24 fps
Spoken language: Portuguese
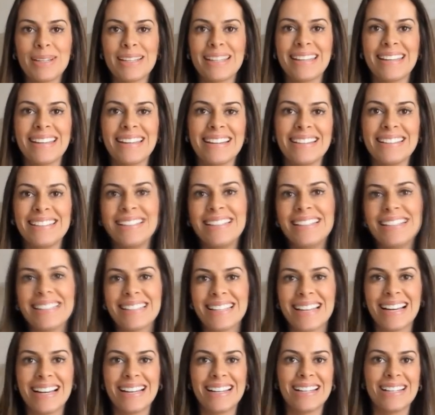porque a Lily
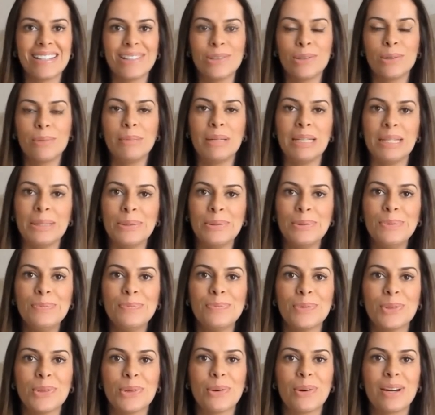tá dormindo
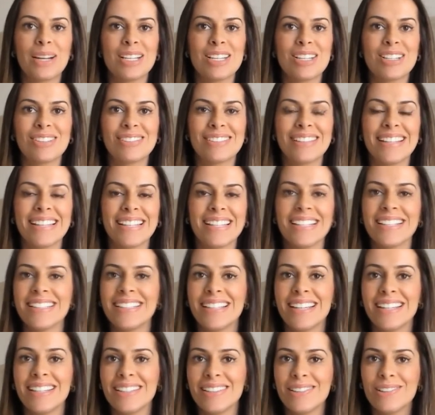no quartinho dela
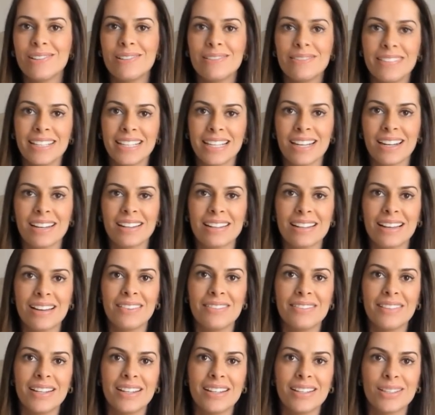e aí eu ouvi que ela
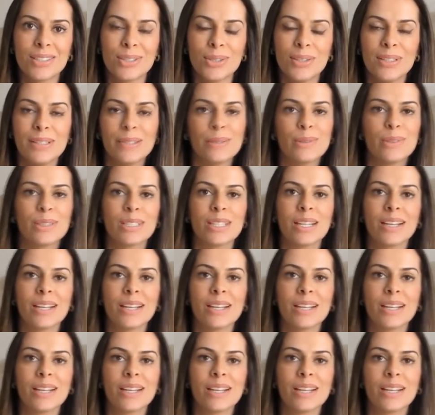tava chorando.